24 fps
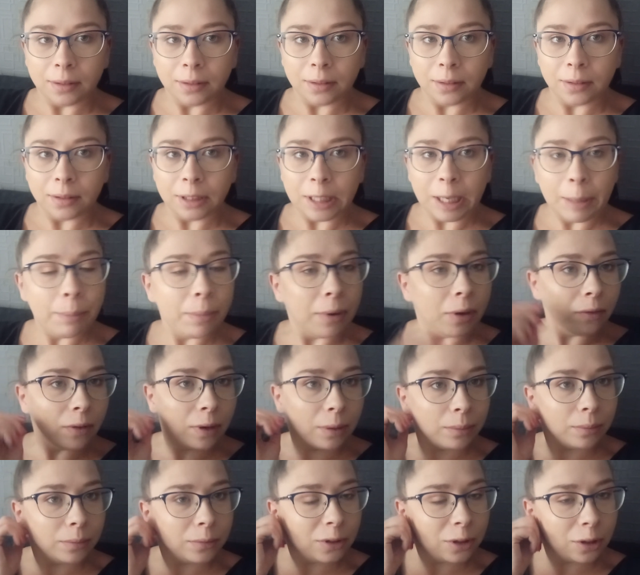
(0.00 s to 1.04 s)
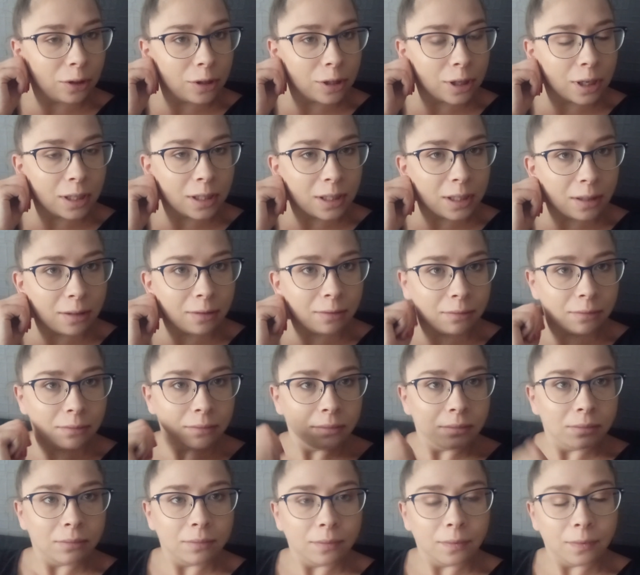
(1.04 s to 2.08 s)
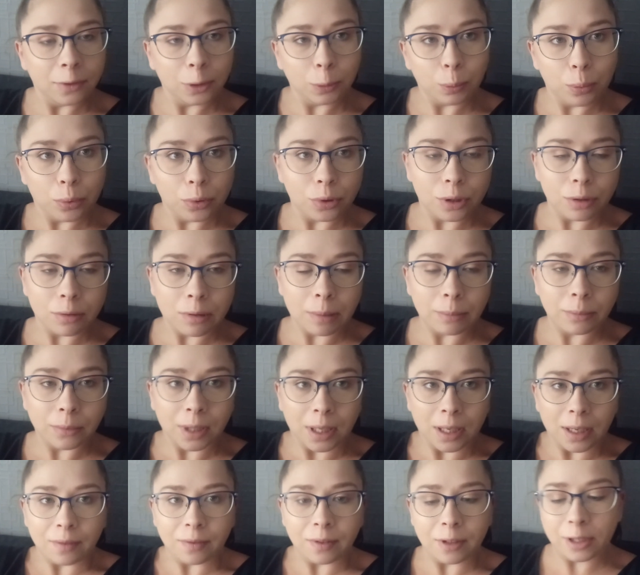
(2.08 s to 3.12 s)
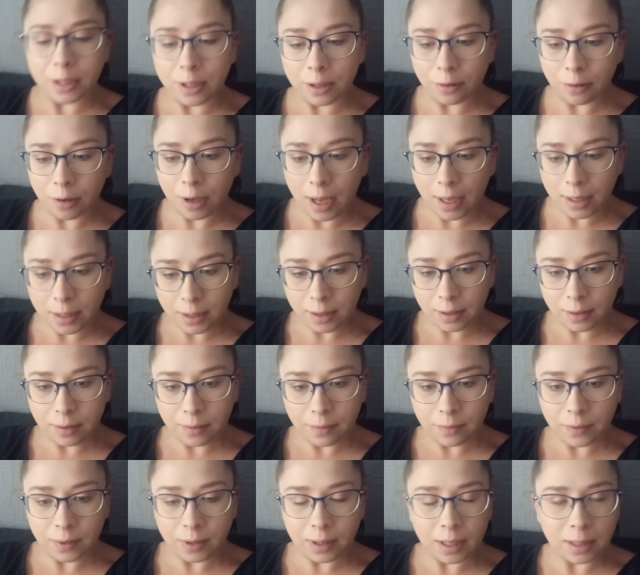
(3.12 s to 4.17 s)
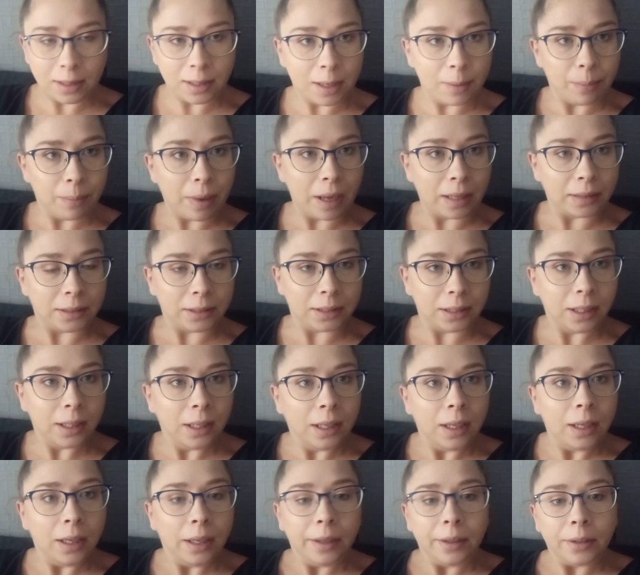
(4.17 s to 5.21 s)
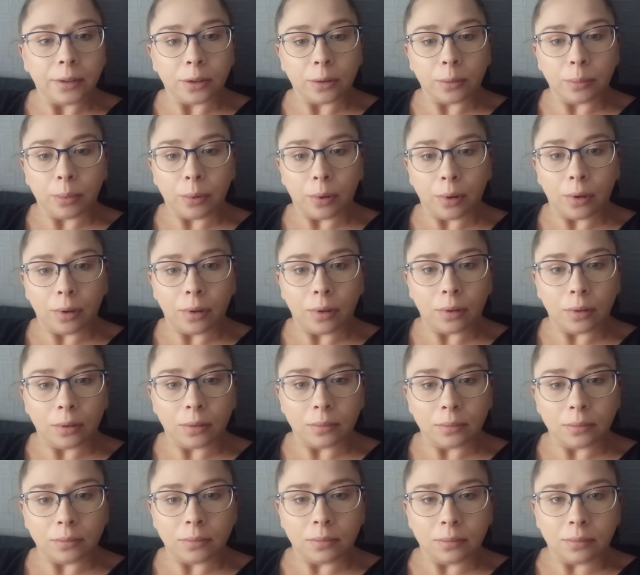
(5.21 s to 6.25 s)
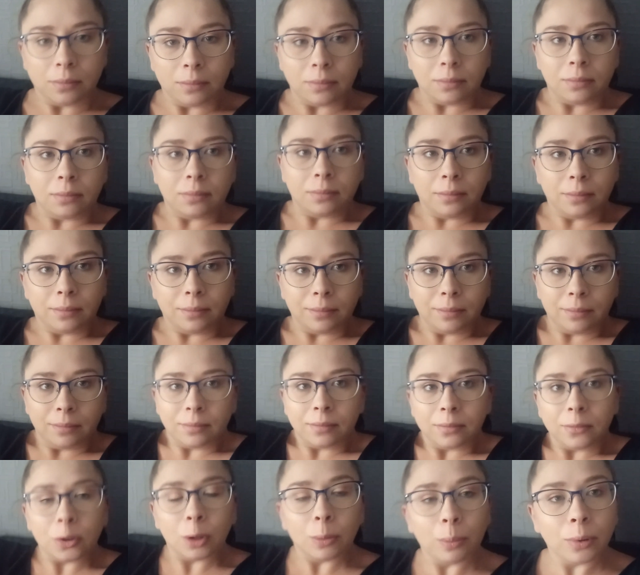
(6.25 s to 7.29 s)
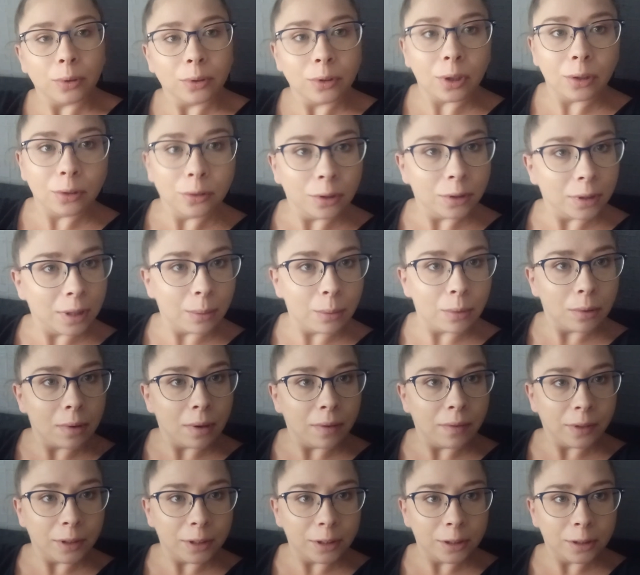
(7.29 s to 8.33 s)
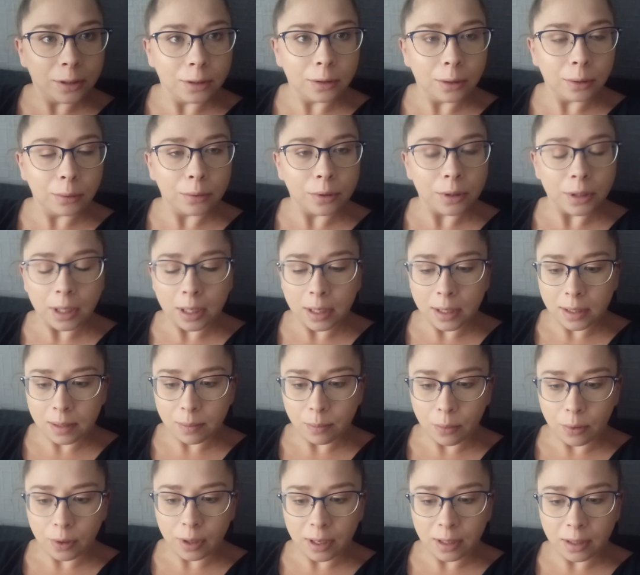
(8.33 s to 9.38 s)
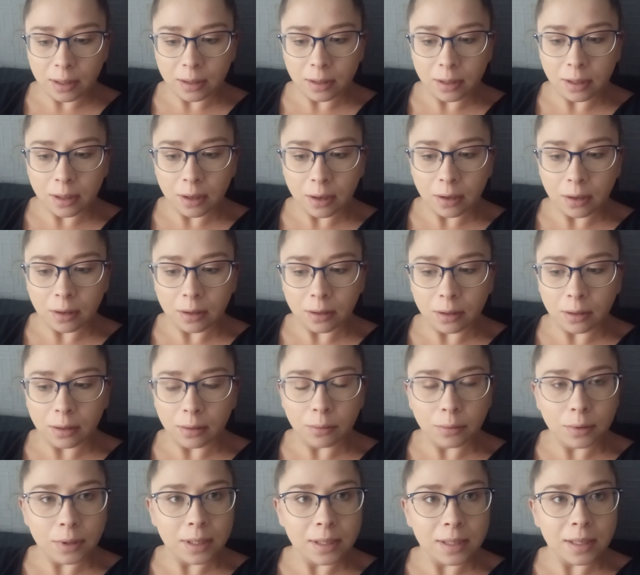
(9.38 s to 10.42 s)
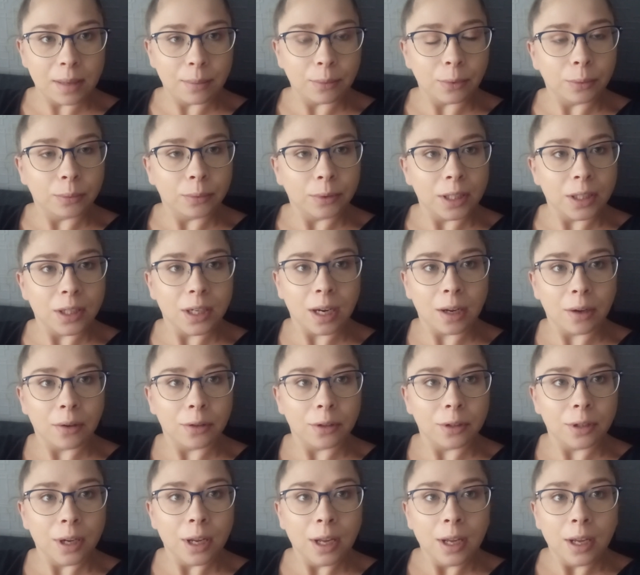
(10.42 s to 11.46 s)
nie powiem, troszkę się zburzyłam, no ale wiecie, to ani wina tej pani, no bo no bo skąd ona mogła wiedzieć, że to już nie jest moje? Ci e, ludzie za mną też jakoś